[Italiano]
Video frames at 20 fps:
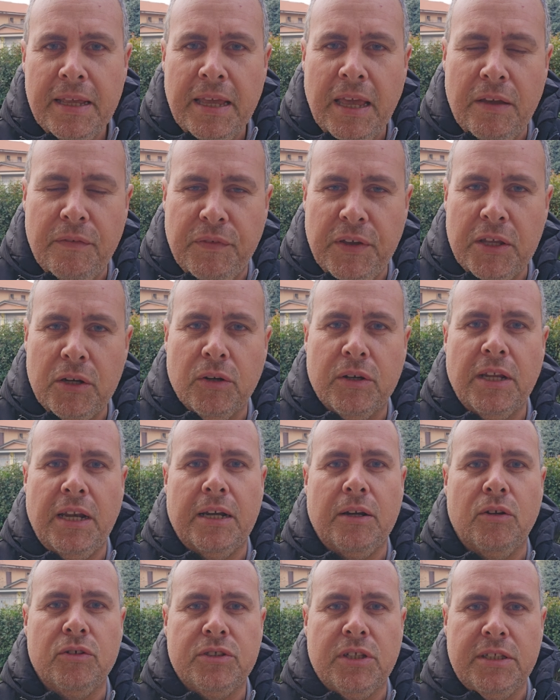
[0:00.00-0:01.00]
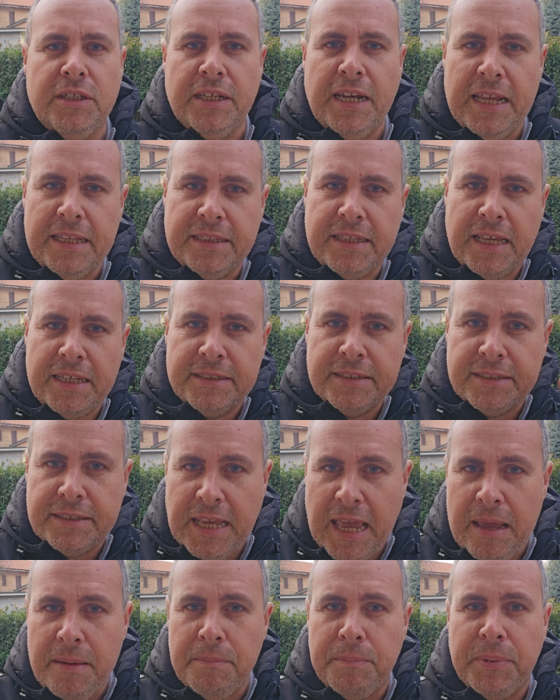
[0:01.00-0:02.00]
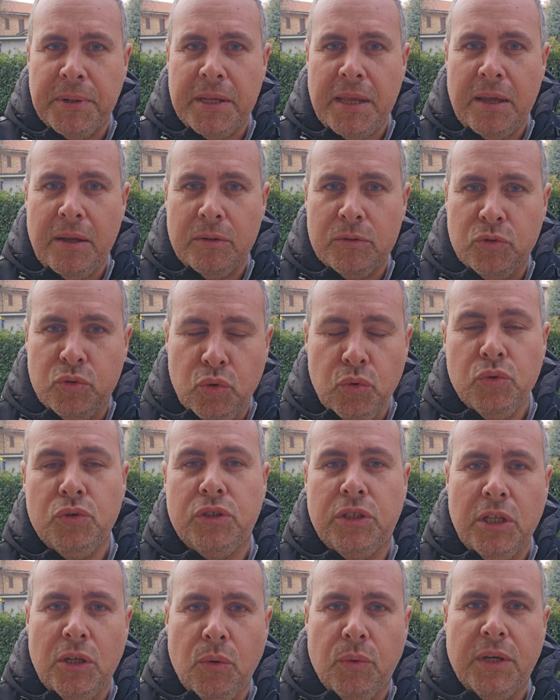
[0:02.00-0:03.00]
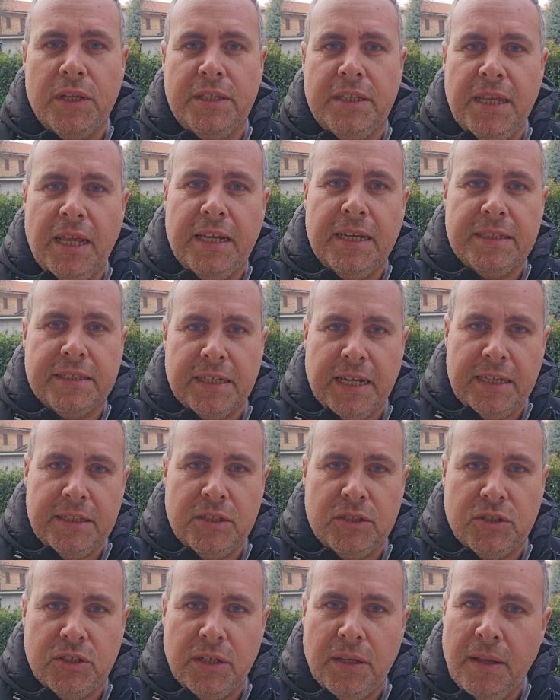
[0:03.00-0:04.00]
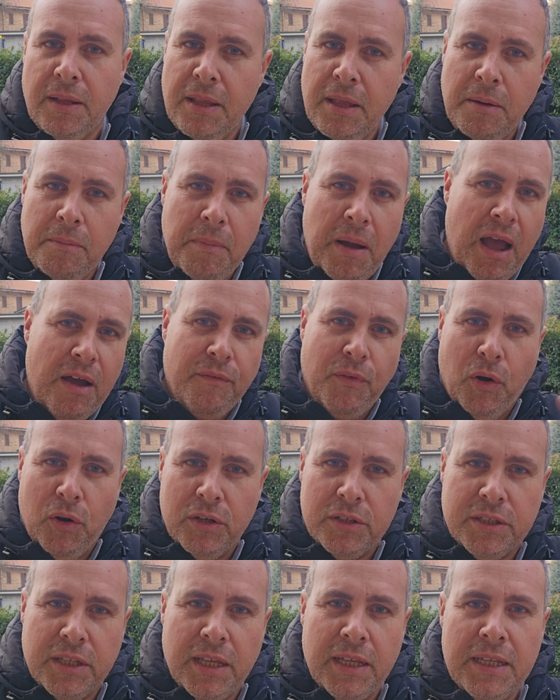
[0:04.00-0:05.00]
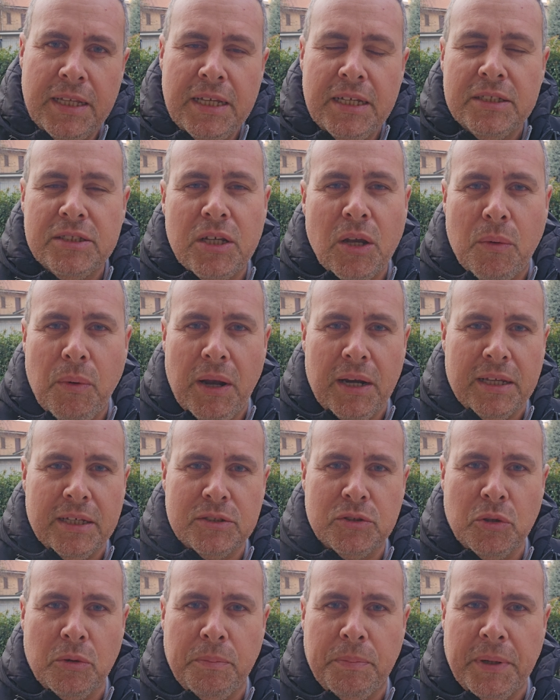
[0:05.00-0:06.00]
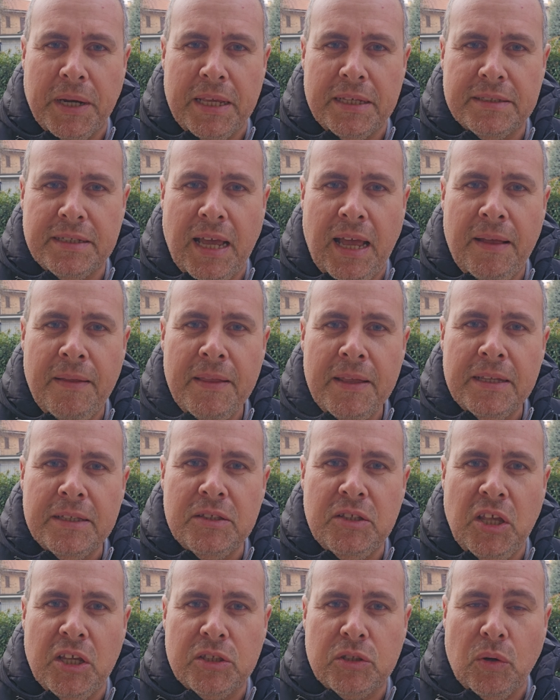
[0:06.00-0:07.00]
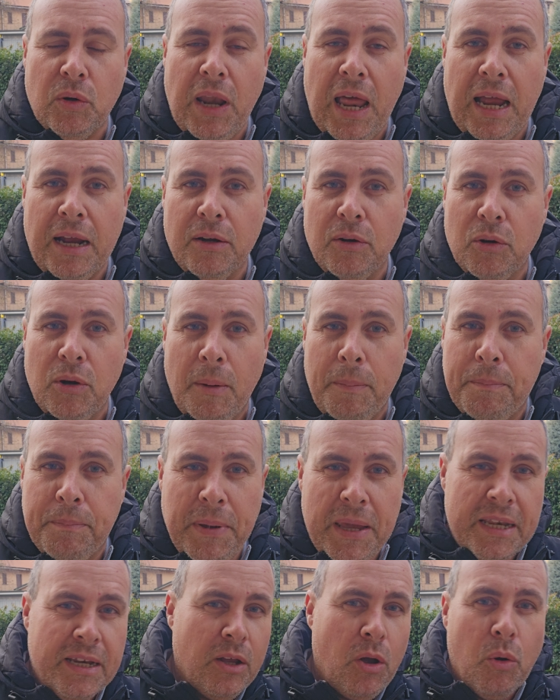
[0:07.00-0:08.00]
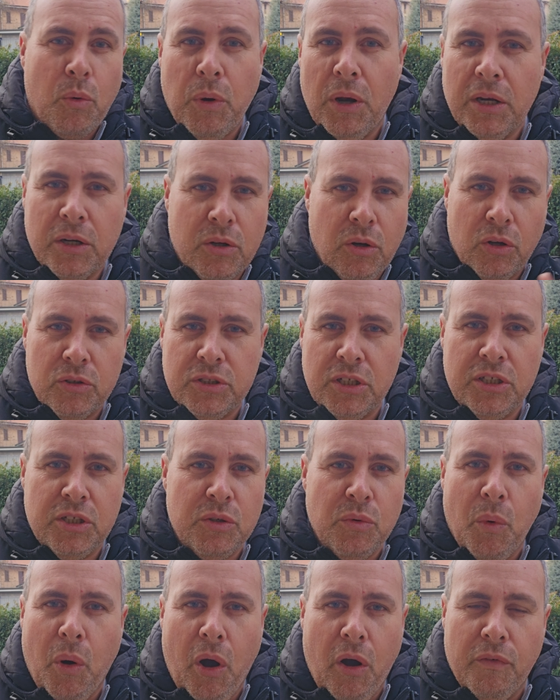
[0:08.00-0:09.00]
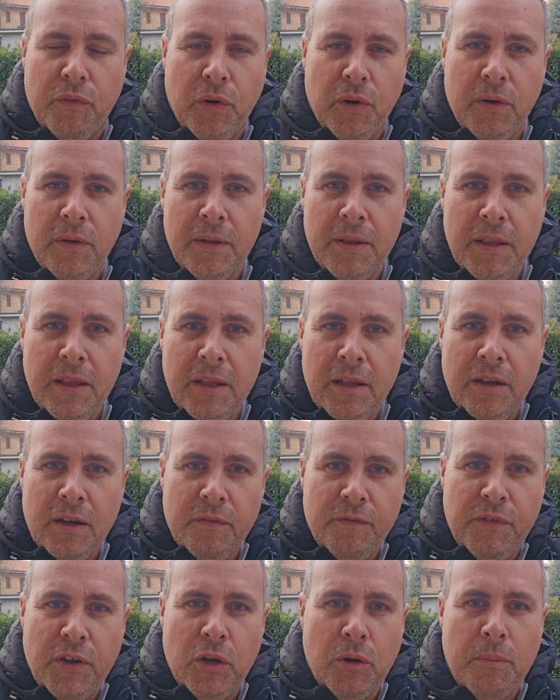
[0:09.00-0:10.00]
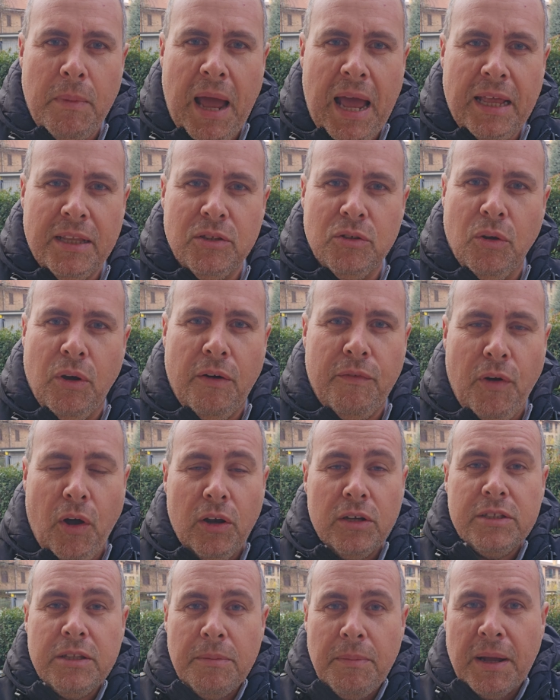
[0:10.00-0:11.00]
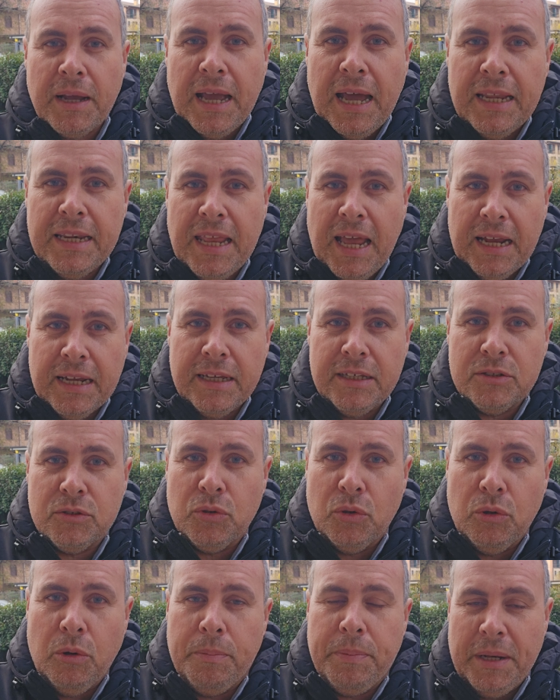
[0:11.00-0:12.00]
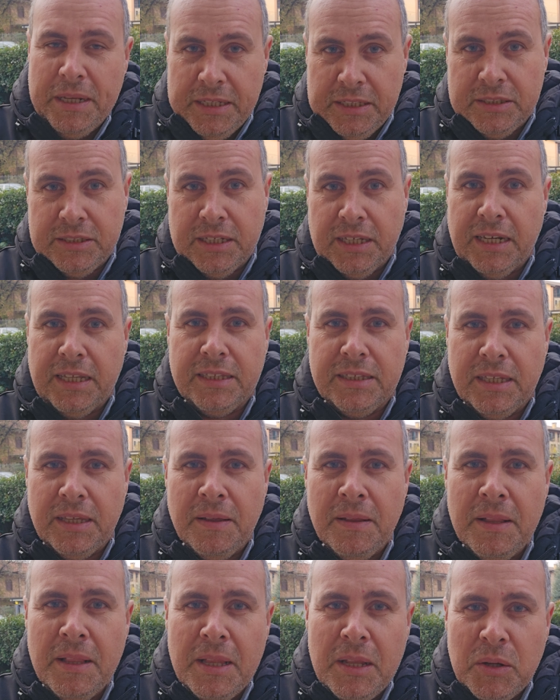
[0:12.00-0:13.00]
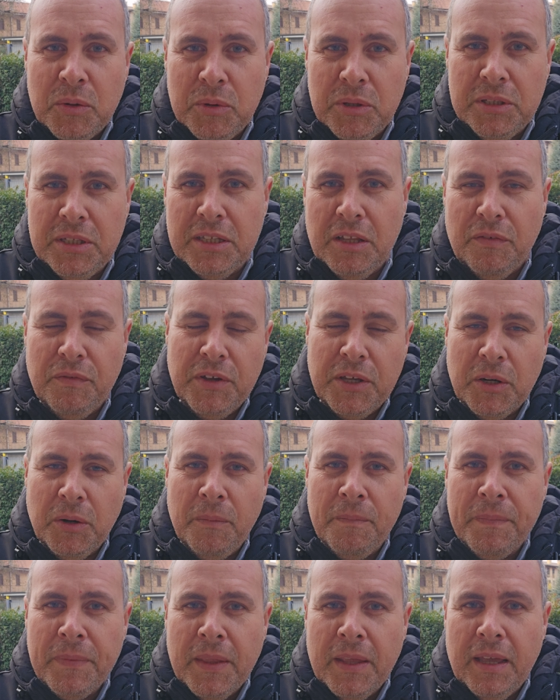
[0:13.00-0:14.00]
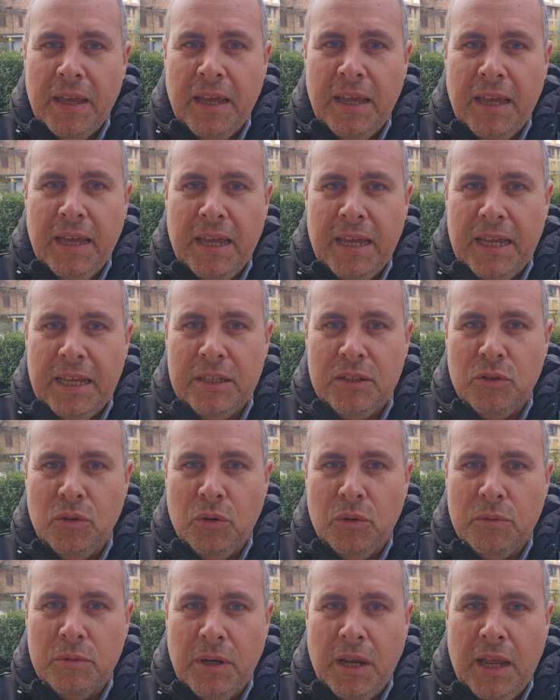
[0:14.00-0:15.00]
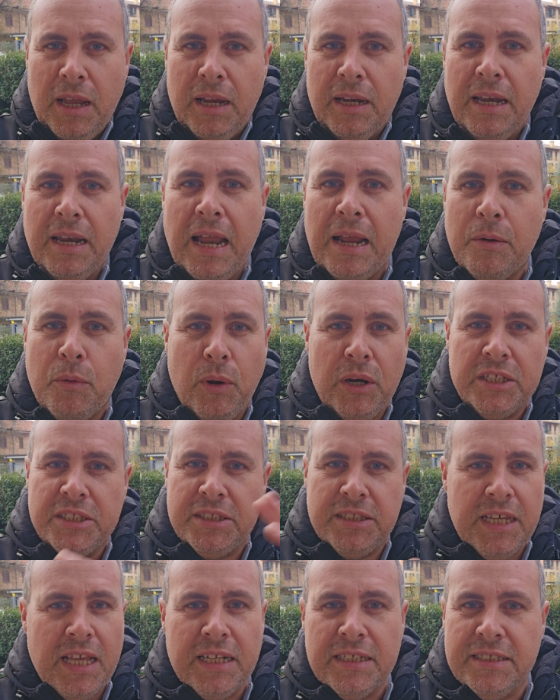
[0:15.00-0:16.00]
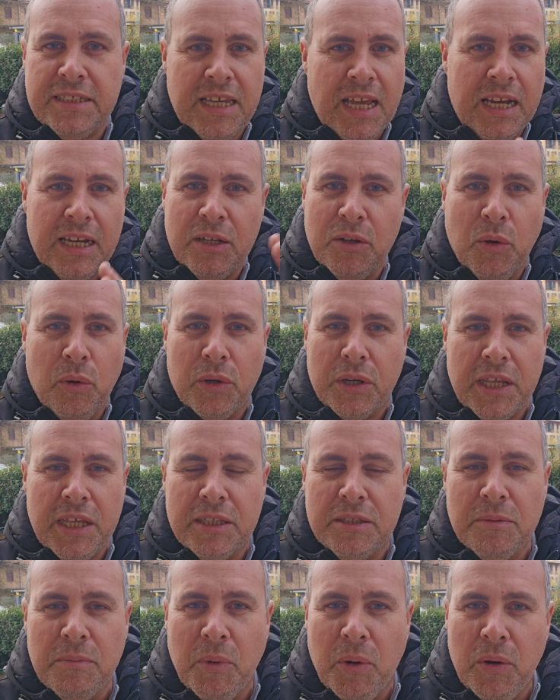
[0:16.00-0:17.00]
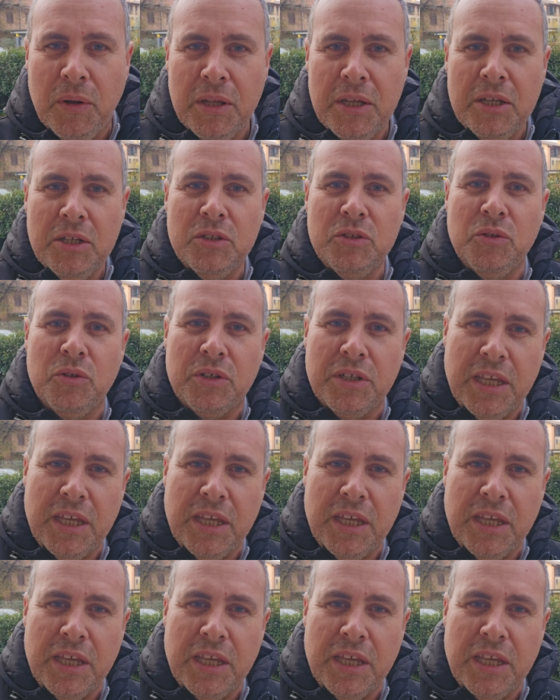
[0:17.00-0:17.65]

è vero che la nostra diretta è sempre tutti i lunedì alle 13, ma a volte c'è qualche sorpresa dietro l'angolo. Appena ho qualcosa di nuovo ve lo mando, a volte magari anche solo per gli iscritti. Quindi davvero eh, non, eh, qualsiasi algoritmo non